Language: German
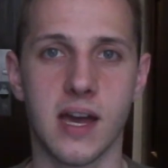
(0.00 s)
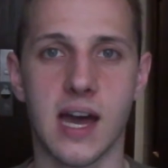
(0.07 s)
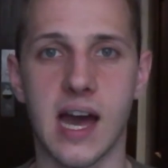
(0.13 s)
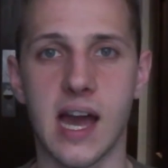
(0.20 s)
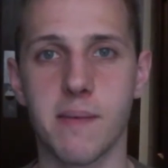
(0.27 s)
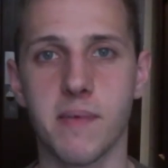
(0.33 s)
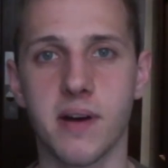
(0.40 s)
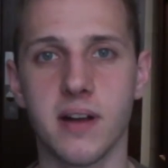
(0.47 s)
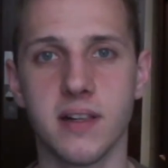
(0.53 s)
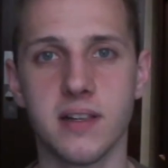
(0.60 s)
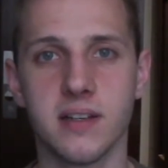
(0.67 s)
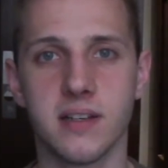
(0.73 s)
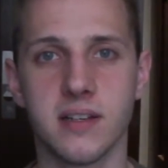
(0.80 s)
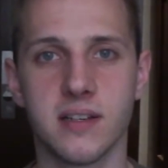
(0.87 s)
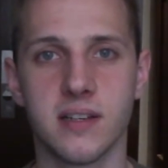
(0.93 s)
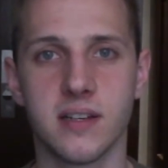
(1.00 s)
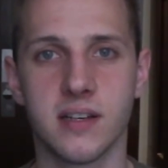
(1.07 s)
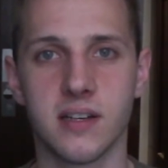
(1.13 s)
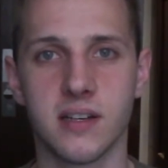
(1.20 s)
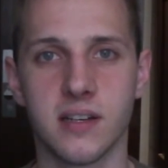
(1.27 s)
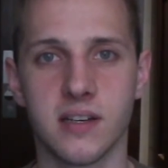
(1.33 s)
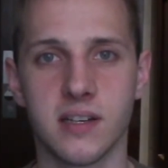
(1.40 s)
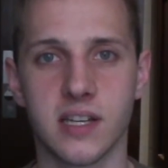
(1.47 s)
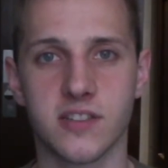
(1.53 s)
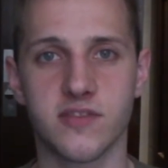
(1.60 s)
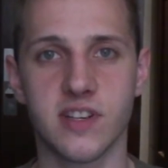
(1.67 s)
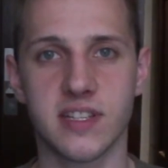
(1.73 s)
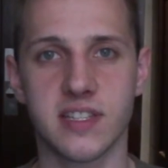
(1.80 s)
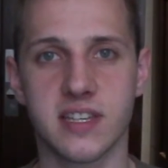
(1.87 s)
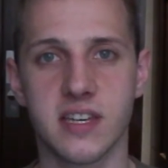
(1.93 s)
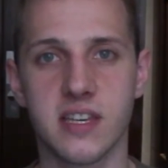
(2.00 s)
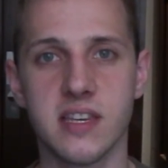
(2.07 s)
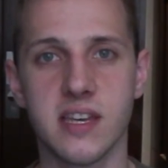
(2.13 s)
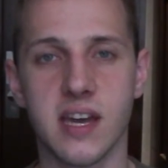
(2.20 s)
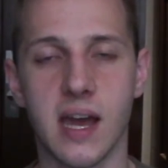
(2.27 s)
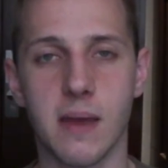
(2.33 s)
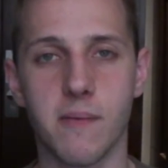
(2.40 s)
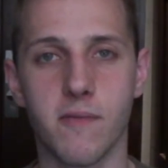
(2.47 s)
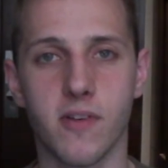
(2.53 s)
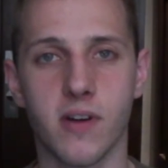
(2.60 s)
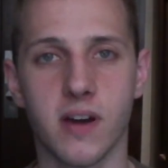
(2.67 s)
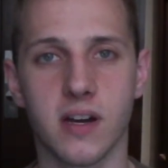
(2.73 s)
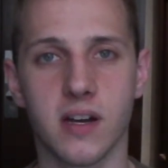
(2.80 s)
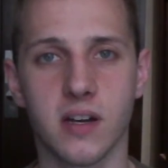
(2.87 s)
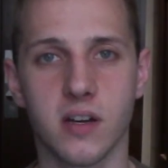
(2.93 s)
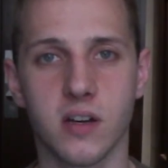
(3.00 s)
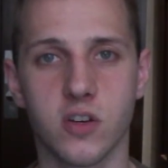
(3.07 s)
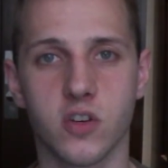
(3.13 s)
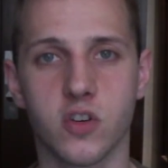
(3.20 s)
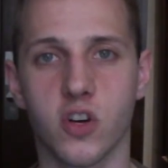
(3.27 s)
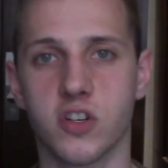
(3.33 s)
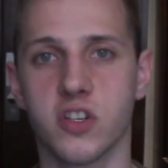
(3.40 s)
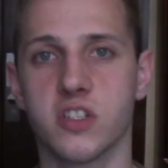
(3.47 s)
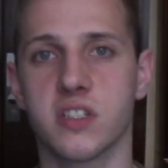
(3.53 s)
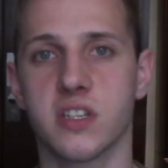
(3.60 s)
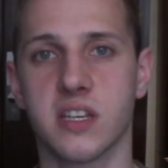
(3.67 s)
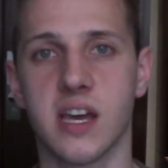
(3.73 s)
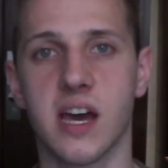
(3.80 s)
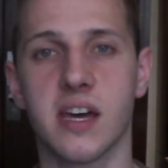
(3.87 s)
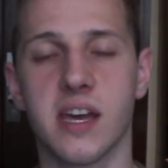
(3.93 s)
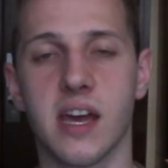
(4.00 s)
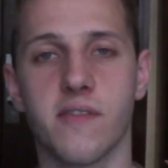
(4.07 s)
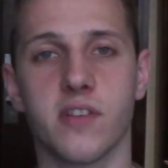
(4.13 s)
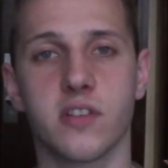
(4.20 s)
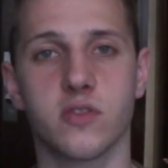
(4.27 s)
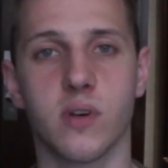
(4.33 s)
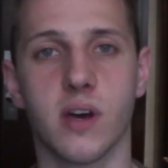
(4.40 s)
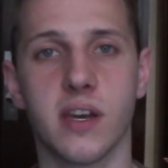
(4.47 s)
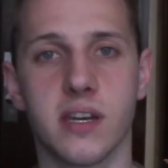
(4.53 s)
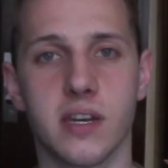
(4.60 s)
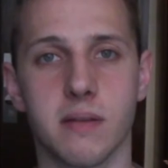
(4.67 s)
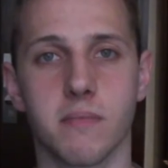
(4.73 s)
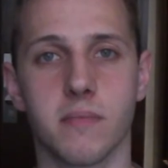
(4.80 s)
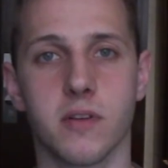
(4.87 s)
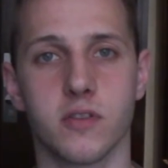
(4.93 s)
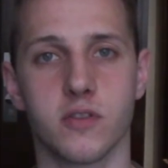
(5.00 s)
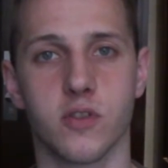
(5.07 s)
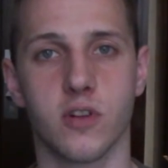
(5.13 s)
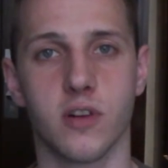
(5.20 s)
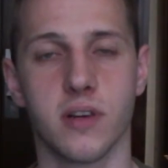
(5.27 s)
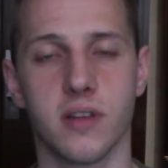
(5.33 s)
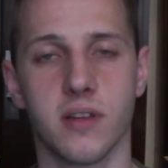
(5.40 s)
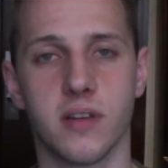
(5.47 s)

Einmal dass wir als Kinder einfach Gottes Gnade einfach so annehmen sollen.